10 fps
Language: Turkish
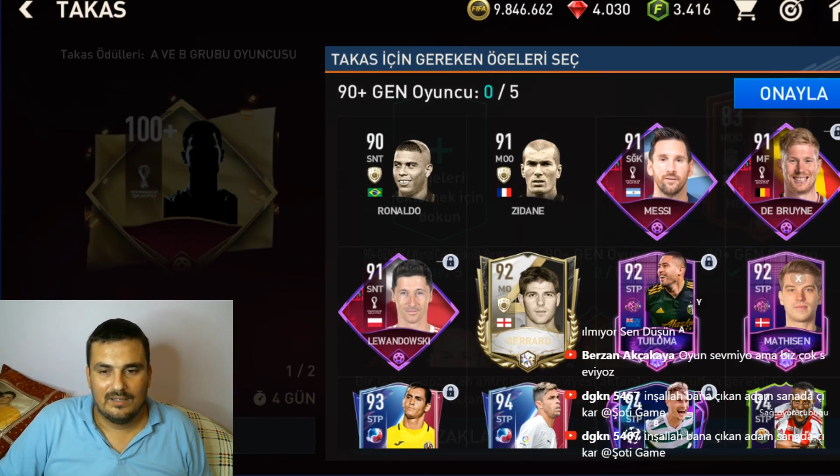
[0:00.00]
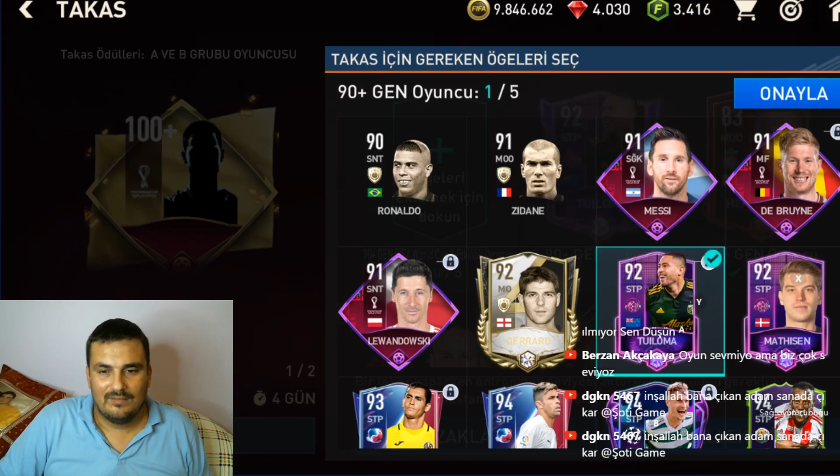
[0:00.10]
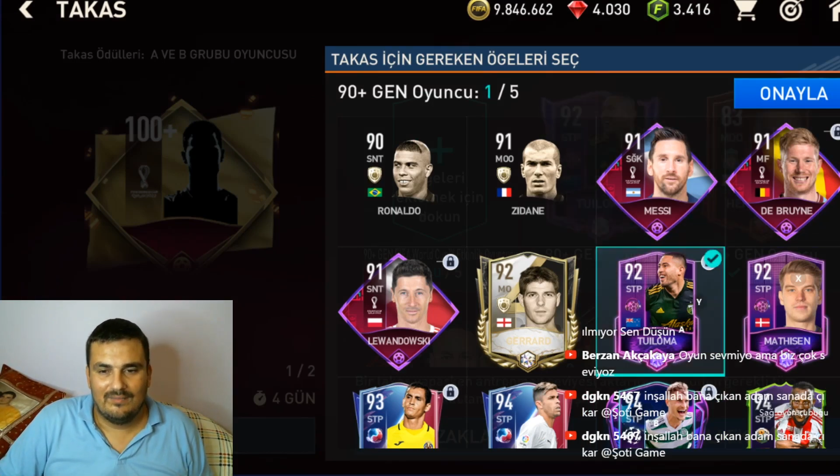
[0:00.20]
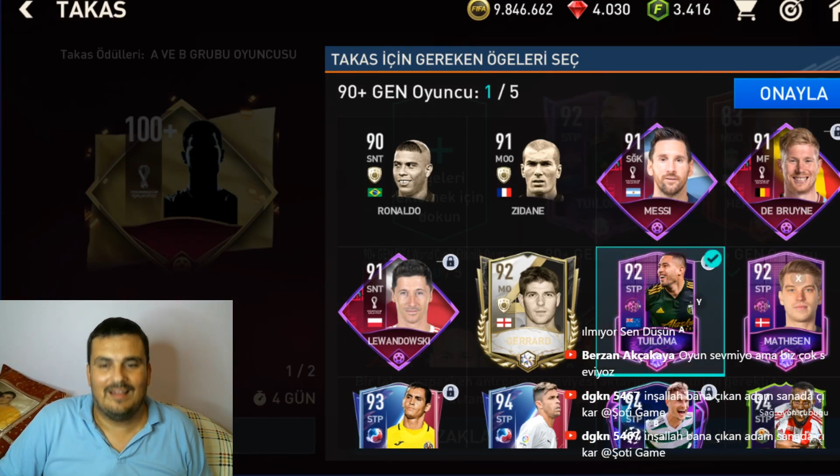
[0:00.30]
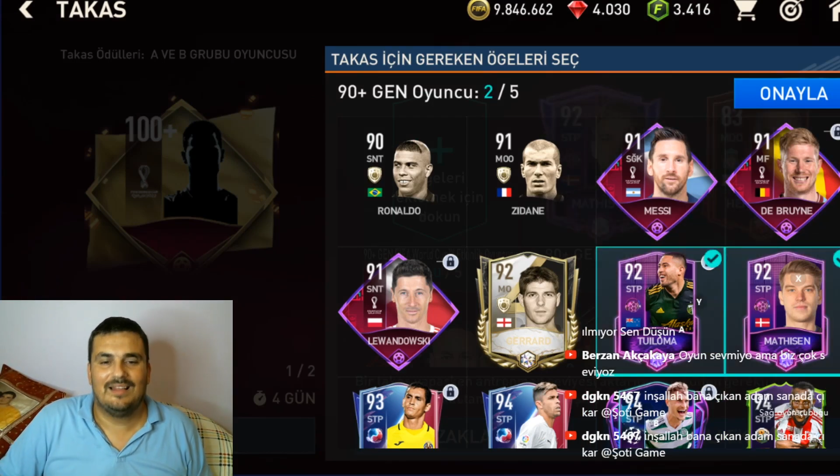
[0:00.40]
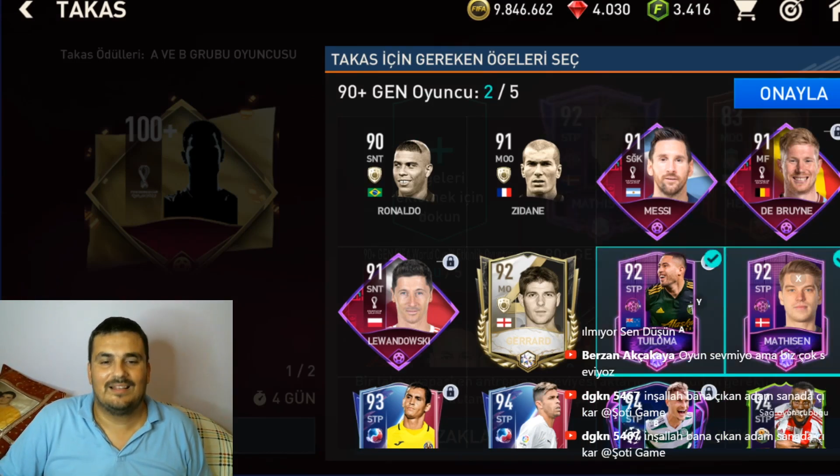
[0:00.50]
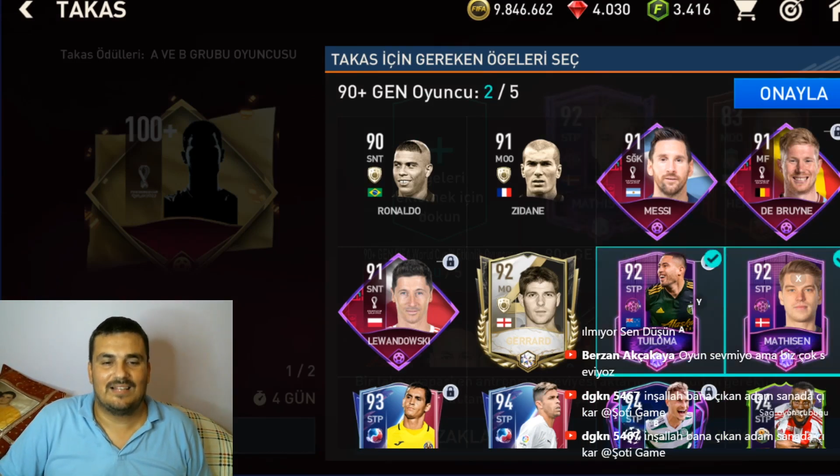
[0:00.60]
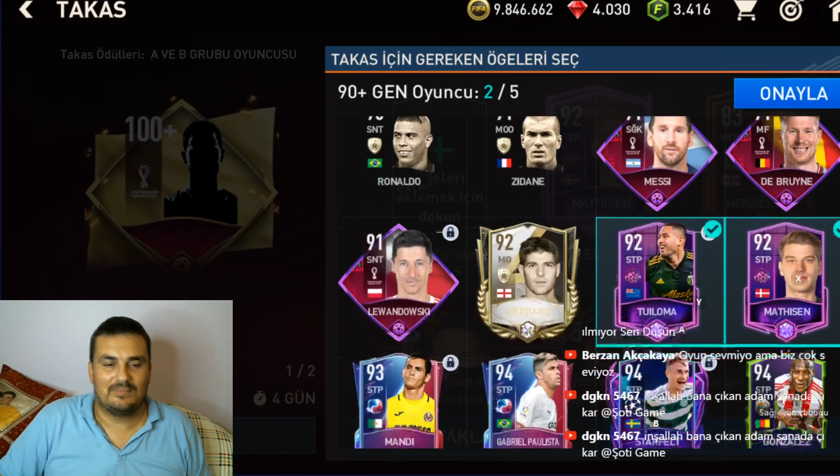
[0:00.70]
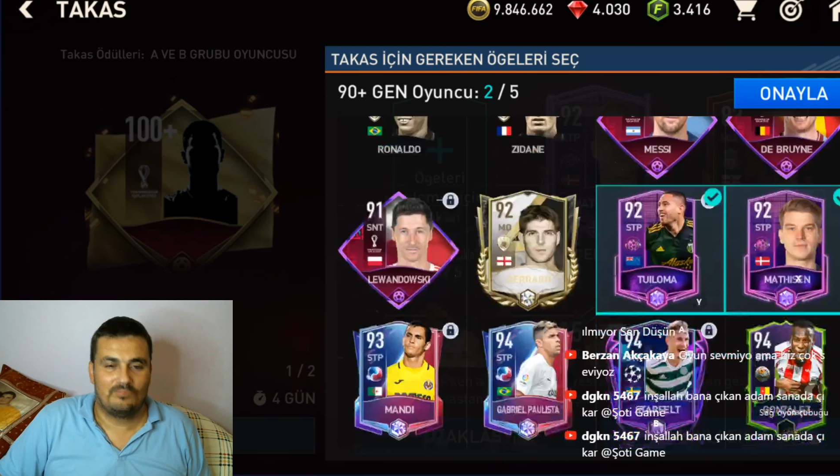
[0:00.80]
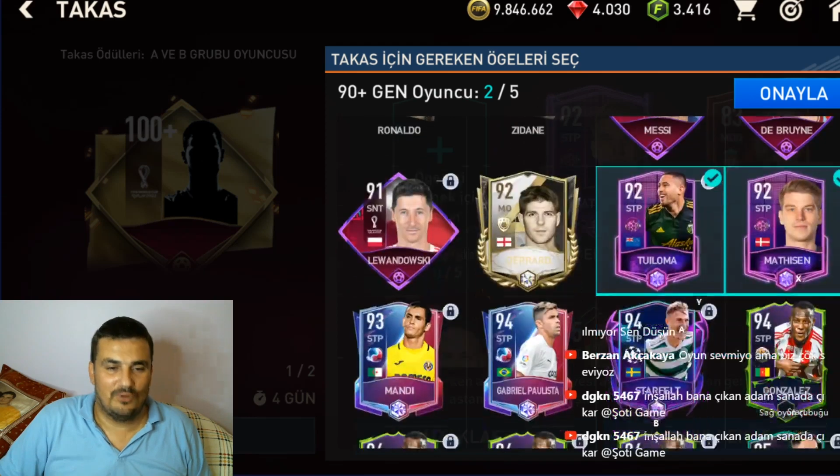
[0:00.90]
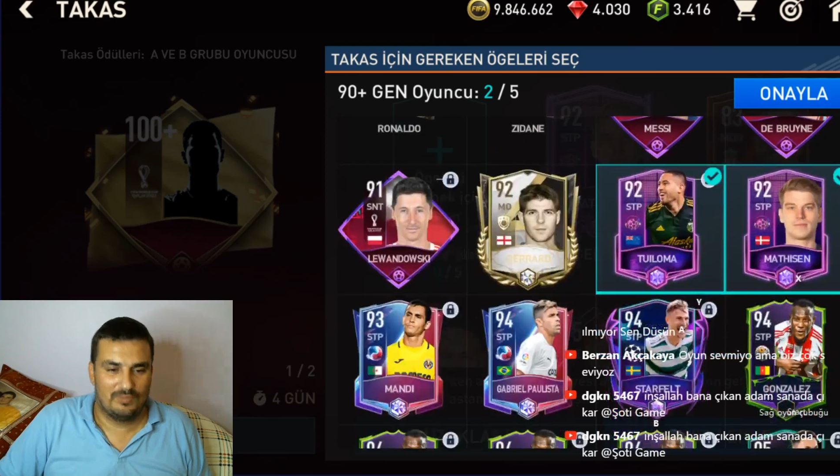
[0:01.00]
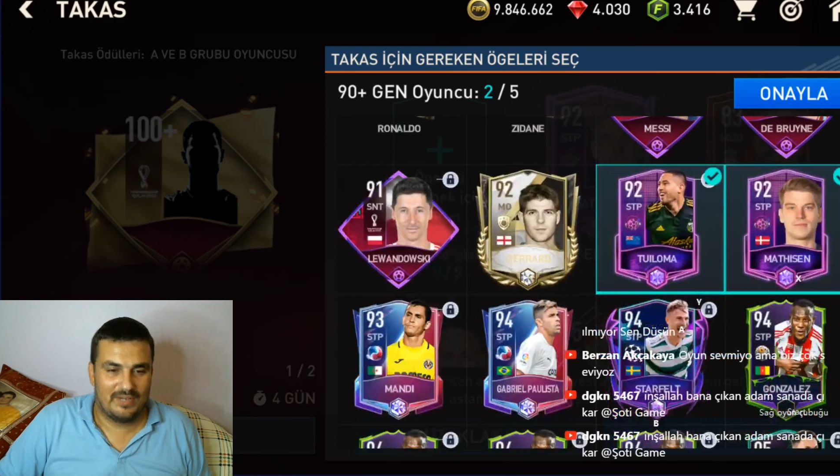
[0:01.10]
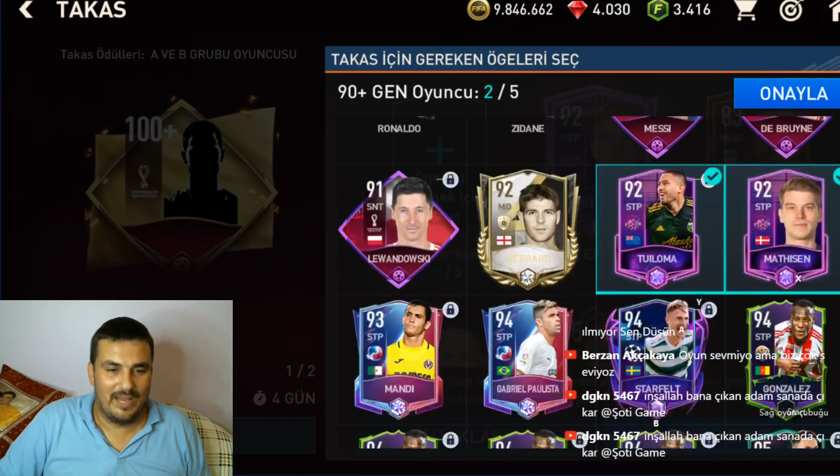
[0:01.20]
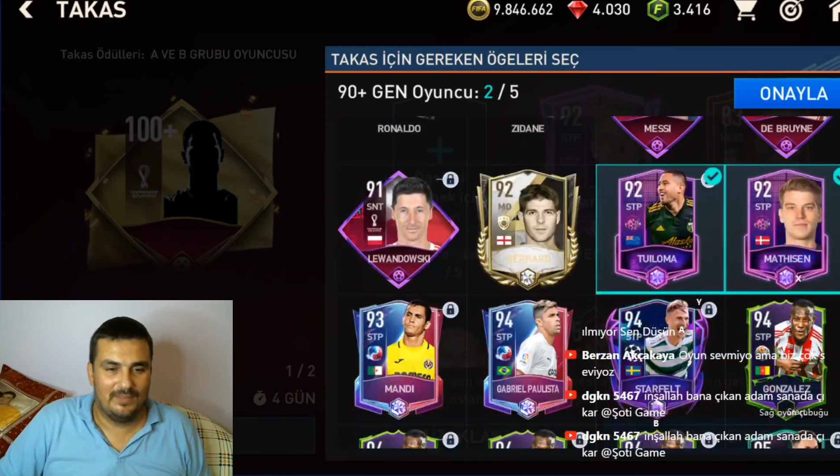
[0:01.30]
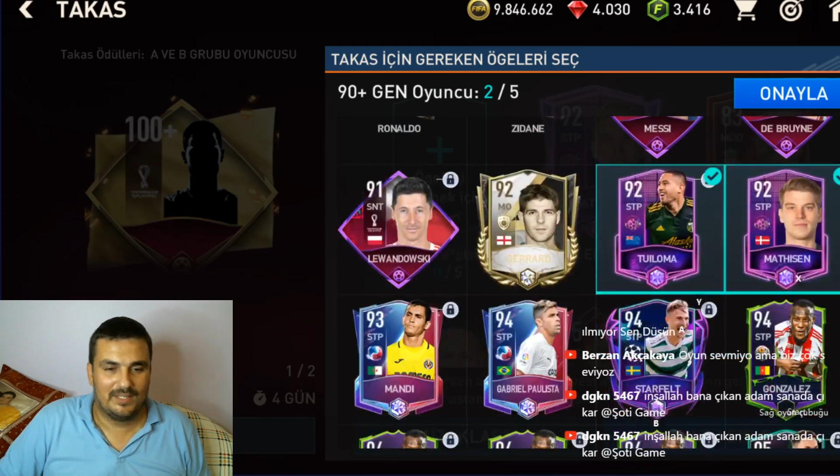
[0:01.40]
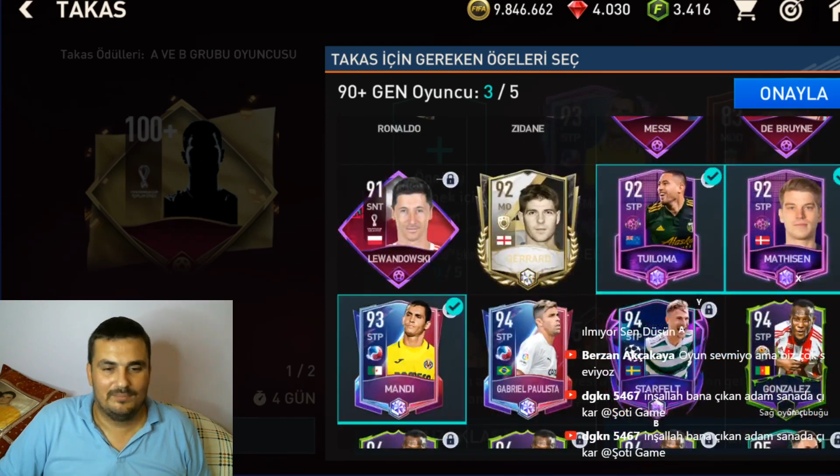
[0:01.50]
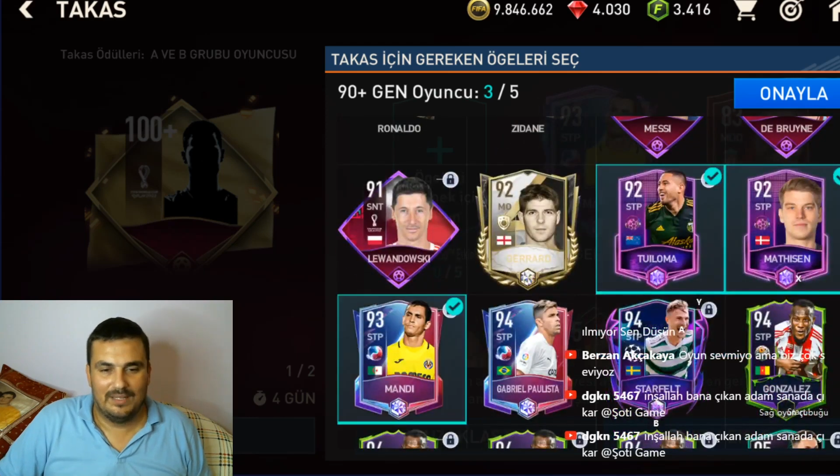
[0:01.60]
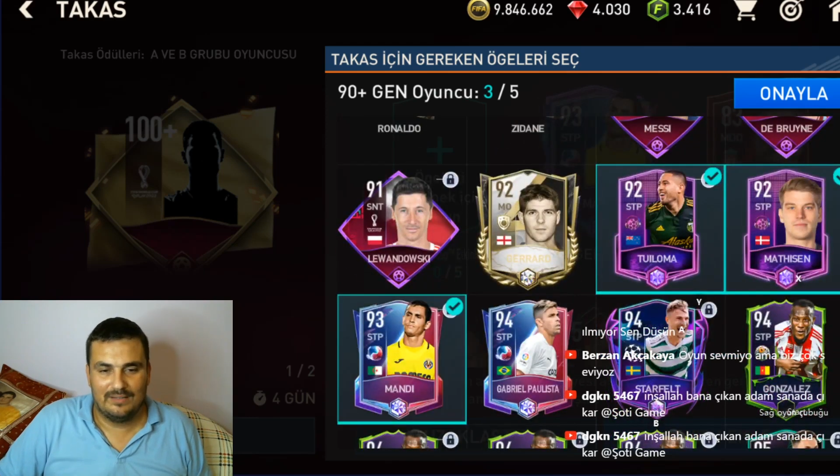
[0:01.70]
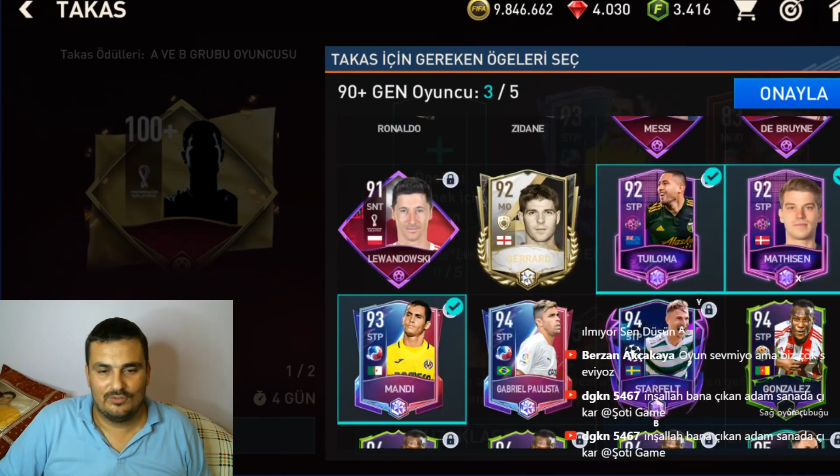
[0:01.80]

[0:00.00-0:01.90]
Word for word: Vallahi satmıyorum. Kıyamadım ben,